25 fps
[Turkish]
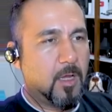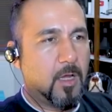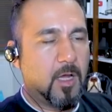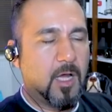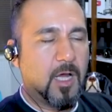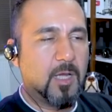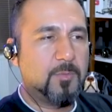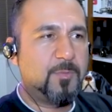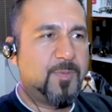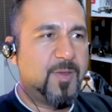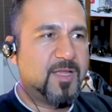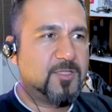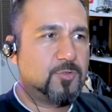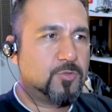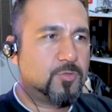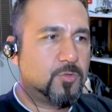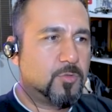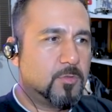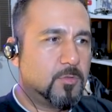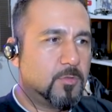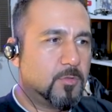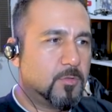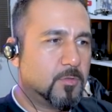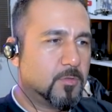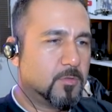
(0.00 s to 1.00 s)
abi ben
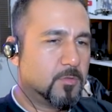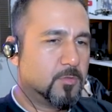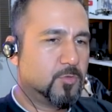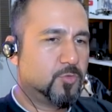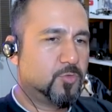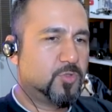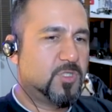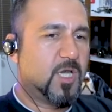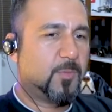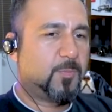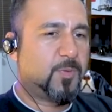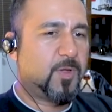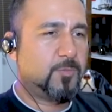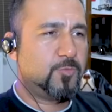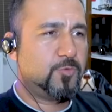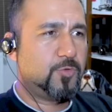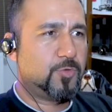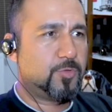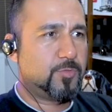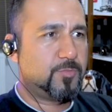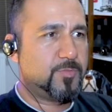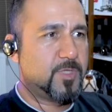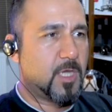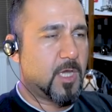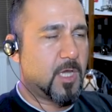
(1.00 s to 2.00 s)

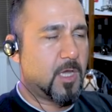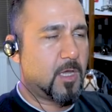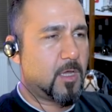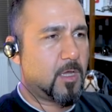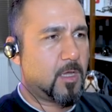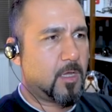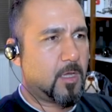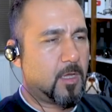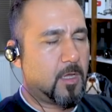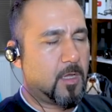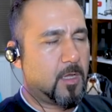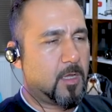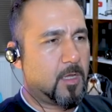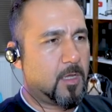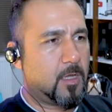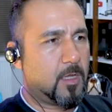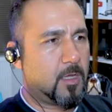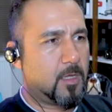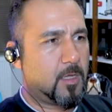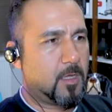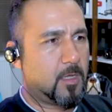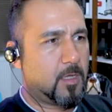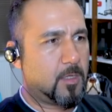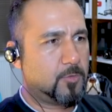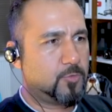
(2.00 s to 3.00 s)
yapamıyorum ya.
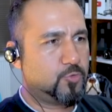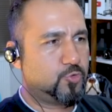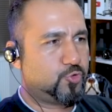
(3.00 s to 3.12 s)
Aa,